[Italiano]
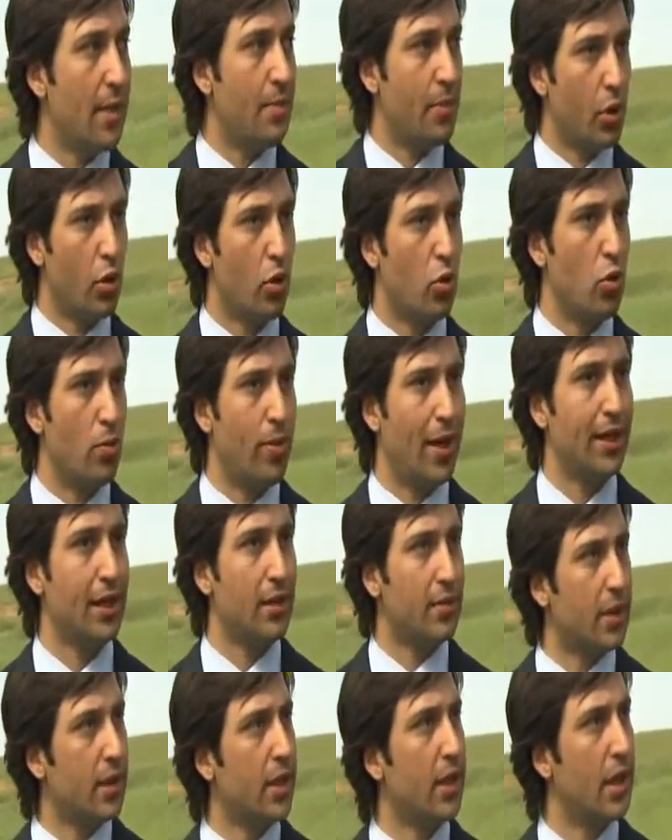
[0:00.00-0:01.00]
che è
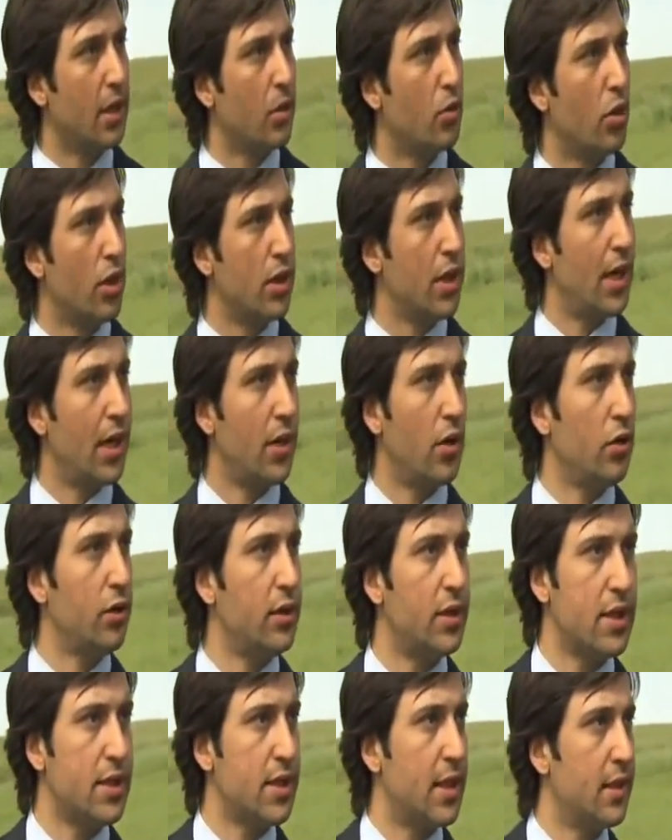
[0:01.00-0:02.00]
preoccupata per perché nel cuore della
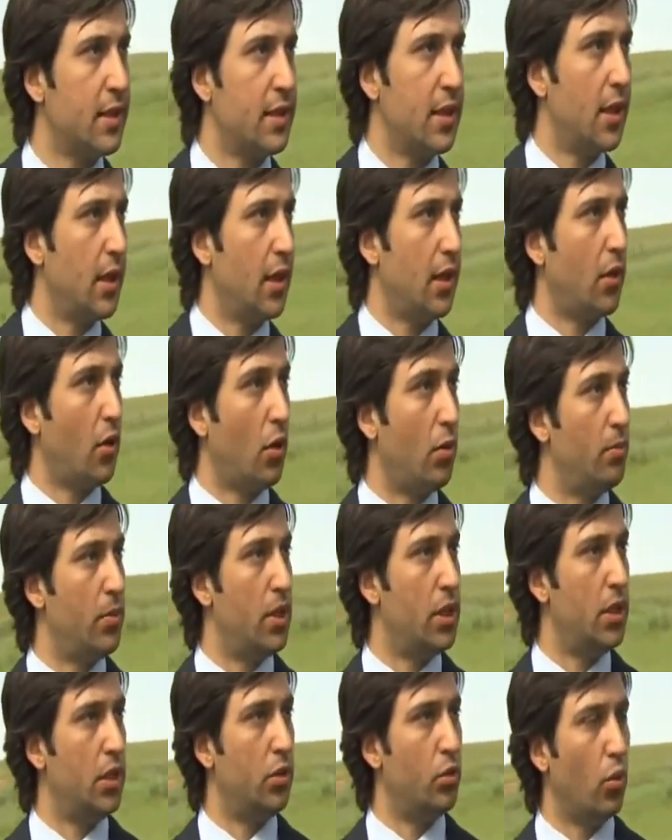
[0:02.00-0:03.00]
notte sente
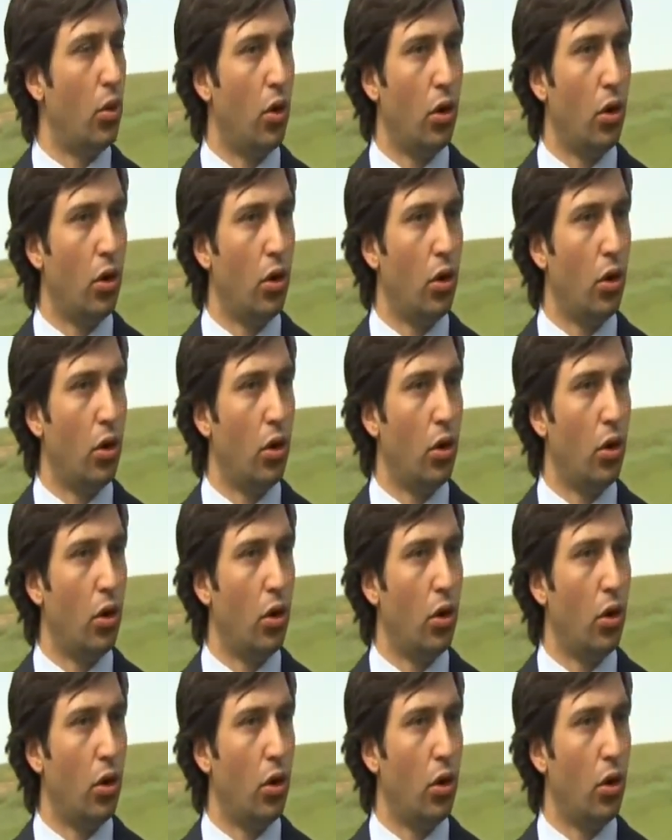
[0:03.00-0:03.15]
rombi di